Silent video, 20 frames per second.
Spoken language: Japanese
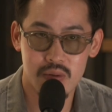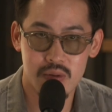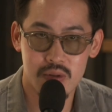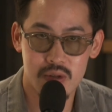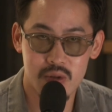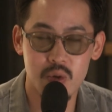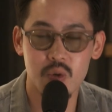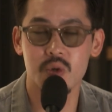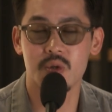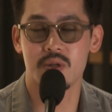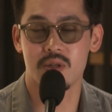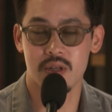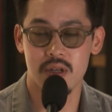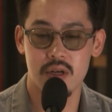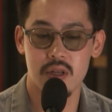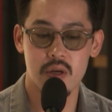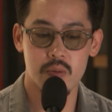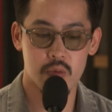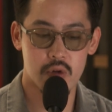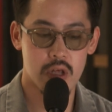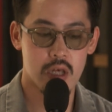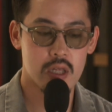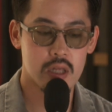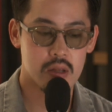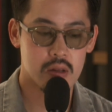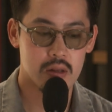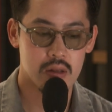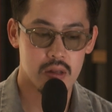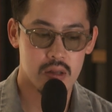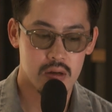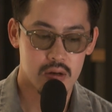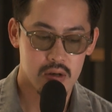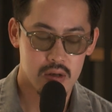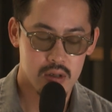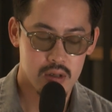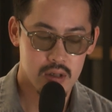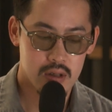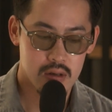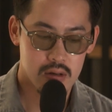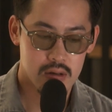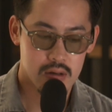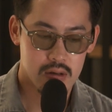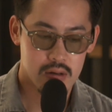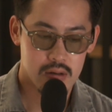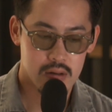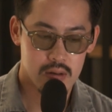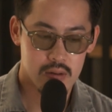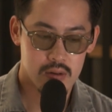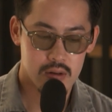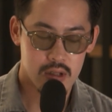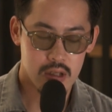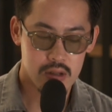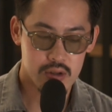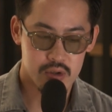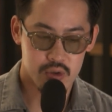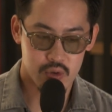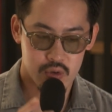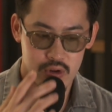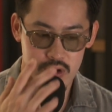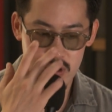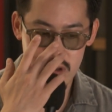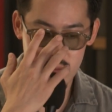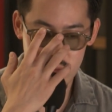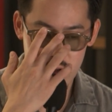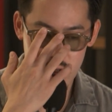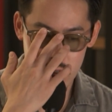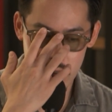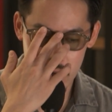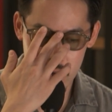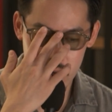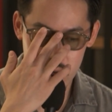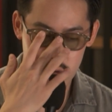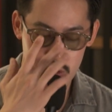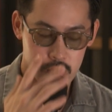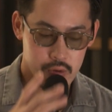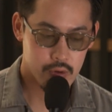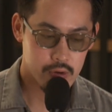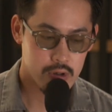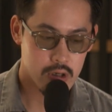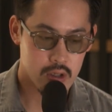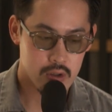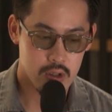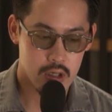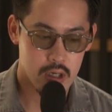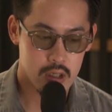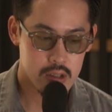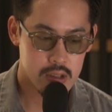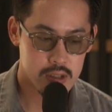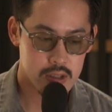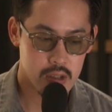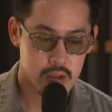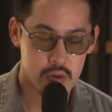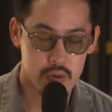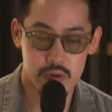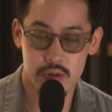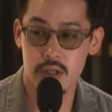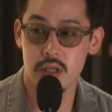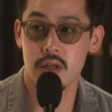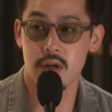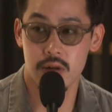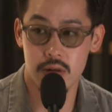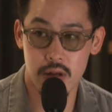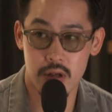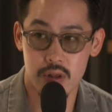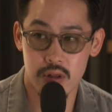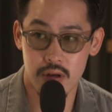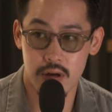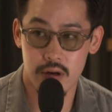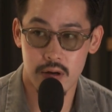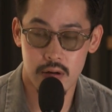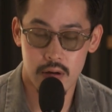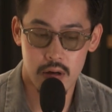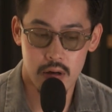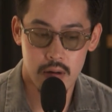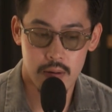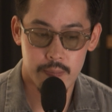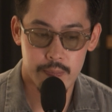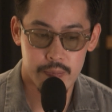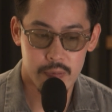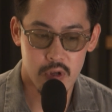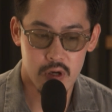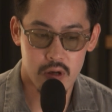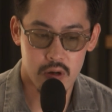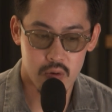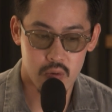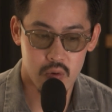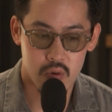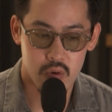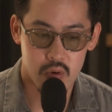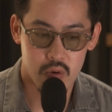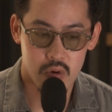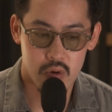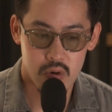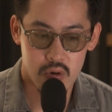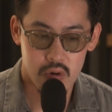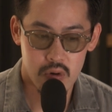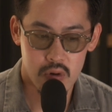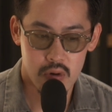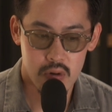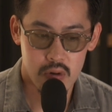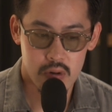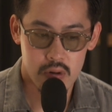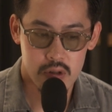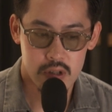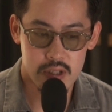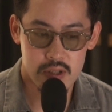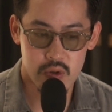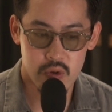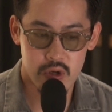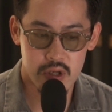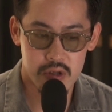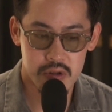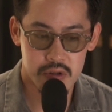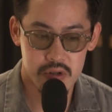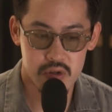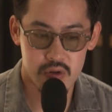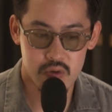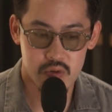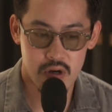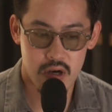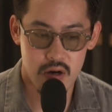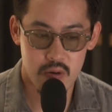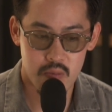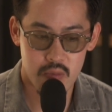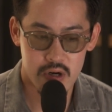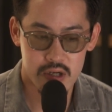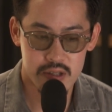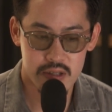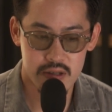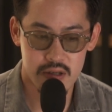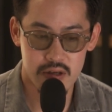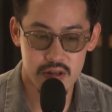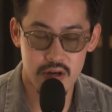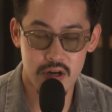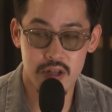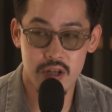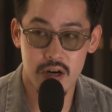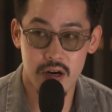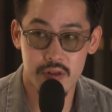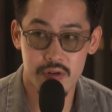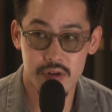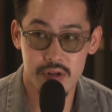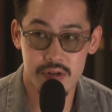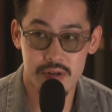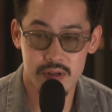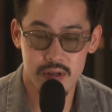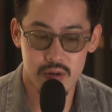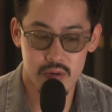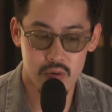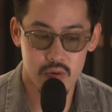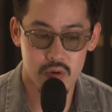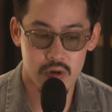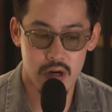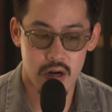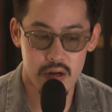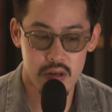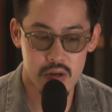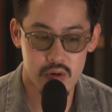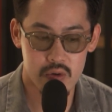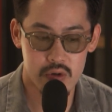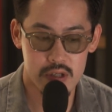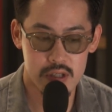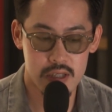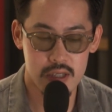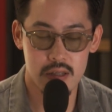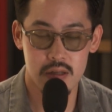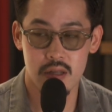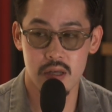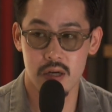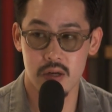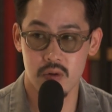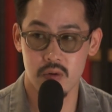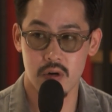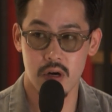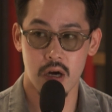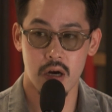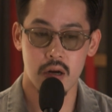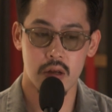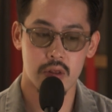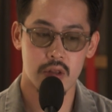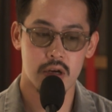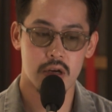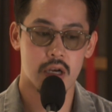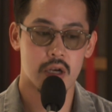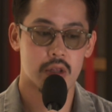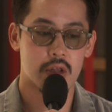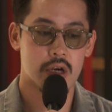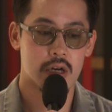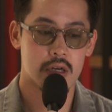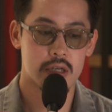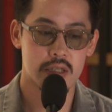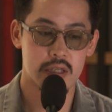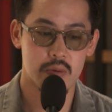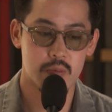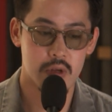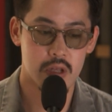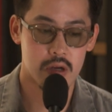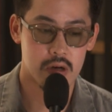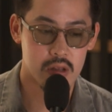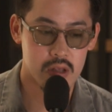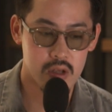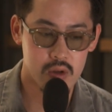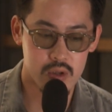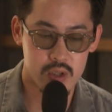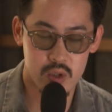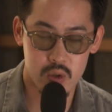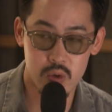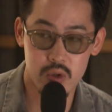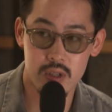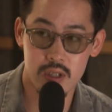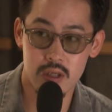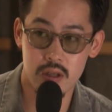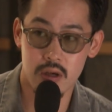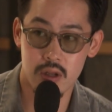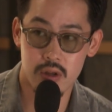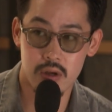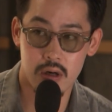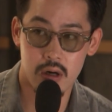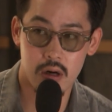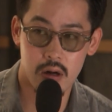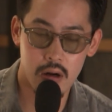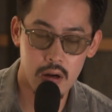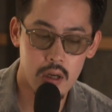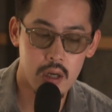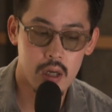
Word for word: まあ、そうですねでもなんなんでしょうねでもなんかこうとにかく楽器触るの好きだったんで、うん、なんかこう基礎練習はあんまり好きではなかったんですけどこう楽器をいじったりとかなんか鳴らしてみたりっていうのはすごい好きだったから